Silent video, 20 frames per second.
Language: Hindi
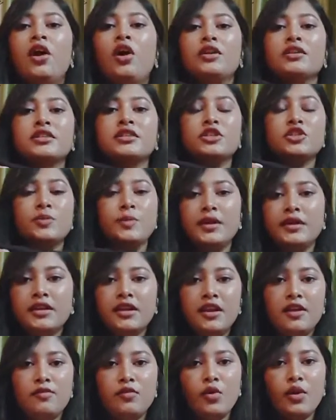और इसका जो
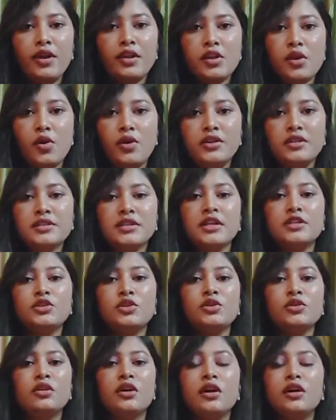मटेरियल है वो है रेन इसका
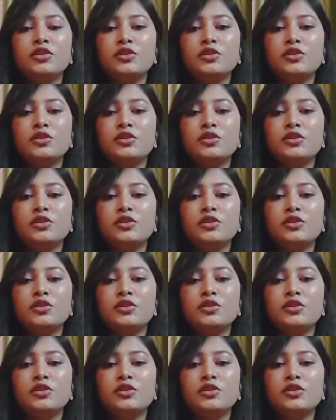जो